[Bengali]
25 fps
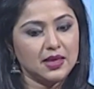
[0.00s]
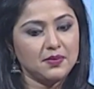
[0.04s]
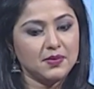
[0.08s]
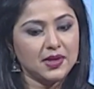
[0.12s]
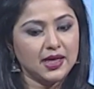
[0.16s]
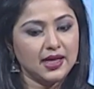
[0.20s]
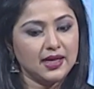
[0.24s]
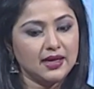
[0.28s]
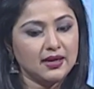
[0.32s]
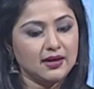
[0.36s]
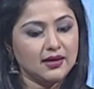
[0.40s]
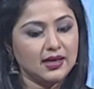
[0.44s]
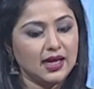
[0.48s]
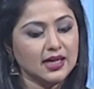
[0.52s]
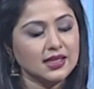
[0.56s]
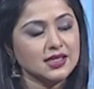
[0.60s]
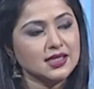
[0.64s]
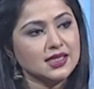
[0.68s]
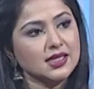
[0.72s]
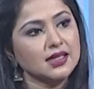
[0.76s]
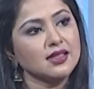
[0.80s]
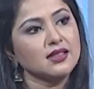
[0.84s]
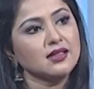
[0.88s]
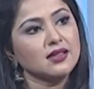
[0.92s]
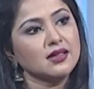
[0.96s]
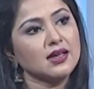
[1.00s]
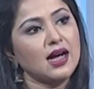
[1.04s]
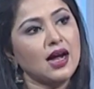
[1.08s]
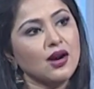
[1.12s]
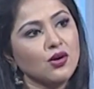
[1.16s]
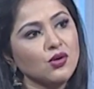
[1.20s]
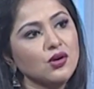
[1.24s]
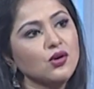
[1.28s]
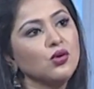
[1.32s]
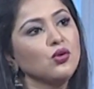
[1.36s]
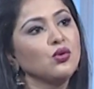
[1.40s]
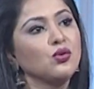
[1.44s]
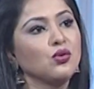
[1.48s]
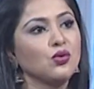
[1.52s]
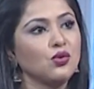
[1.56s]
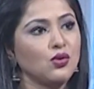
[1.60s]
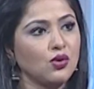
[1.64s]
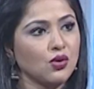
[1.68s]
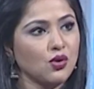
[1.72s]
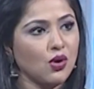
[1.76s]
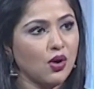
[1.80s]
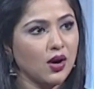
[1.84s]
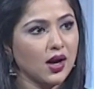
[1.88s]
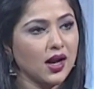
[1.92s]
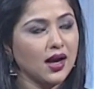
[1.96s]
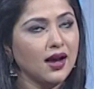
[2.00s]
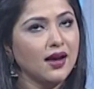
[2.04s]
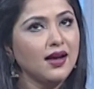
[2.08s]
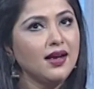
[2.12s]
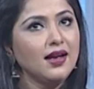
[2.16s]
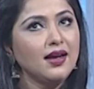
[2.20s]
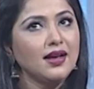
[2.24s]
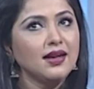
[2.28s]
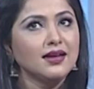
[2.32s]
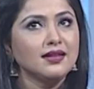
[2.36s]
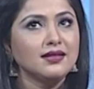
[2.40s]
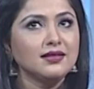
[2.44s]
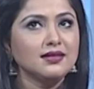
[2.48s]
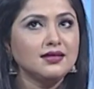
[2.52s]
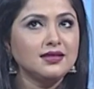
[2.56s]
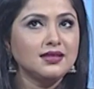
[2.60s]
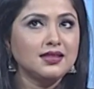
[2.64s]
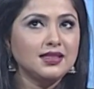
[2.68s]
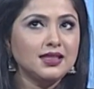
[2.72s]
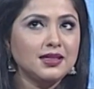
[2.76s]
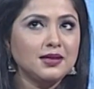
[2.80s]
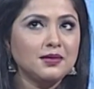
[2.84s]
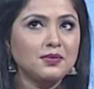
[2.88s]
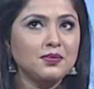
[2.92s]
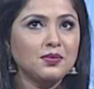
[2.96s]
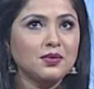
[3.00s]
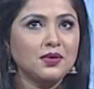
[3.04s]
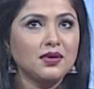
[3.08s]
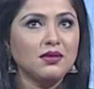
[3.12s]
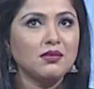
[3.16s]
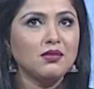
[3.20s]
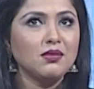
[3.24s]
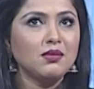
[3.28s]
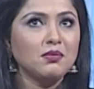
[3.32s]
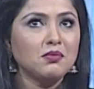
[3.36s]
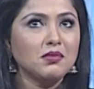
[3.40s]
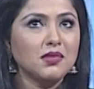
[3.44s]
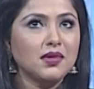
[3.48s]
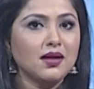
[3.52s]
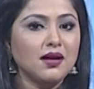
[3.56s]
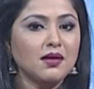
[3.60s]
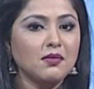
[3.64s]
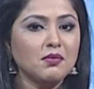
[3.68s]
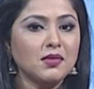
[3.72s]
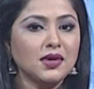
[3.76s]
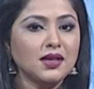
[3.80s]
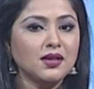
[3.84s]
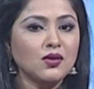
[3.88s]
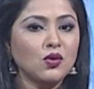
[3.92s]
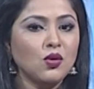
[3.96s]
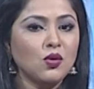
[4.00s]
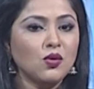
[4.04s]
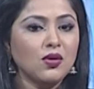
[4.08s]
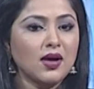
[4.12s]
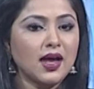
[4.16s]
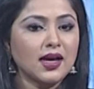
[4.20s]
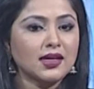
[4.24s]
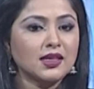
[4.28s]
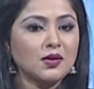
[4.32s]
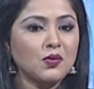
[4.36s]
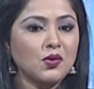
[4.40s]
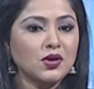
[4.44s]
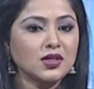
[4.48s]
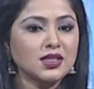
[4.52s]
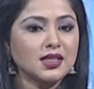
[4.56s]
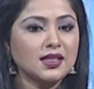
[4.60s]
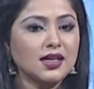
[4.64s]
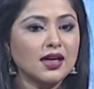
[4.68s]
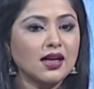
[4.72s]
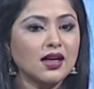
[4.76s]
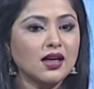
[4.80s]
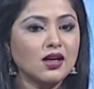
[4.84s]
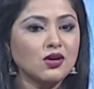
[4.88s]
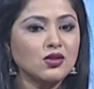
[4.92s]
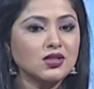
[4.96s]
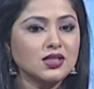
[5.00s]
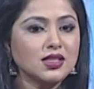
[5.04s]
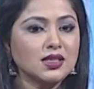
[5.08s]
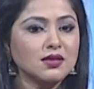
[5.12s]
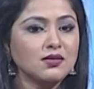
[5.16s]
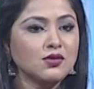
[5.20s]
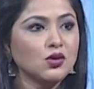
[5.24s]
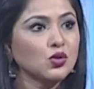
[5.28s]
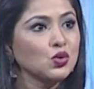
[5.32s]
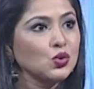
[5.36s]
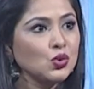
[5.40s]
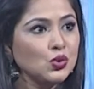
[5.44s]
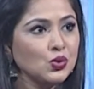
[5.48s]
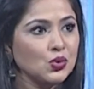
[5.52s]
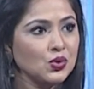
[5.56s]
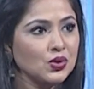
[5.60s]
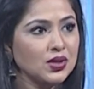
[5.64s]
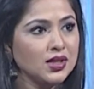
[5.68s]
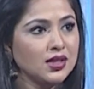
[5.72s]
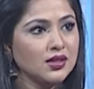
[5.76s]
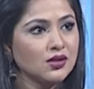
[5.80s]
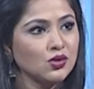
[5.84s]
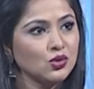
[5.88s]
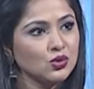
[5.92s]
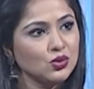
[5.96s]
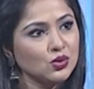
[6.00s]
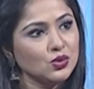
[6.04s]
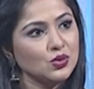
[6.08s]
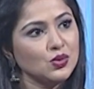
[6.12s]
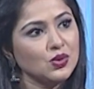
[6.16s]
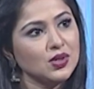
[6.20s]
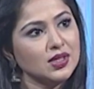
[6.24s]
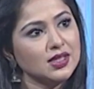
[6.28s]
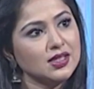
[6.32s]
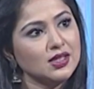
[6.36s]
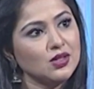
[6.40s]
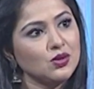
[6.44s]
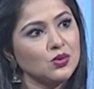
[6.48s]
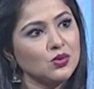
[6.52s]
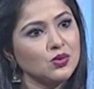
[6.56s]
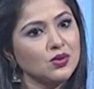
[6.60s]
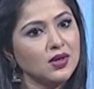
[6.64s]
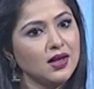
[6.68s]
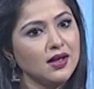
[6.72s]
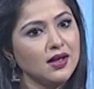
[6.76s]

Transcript: মানে নাচটার কারণে অন্যগুলো করা যে মানে একটা পর্যায়ে দেখা গেল যে নতুন করি নতুন করিতেও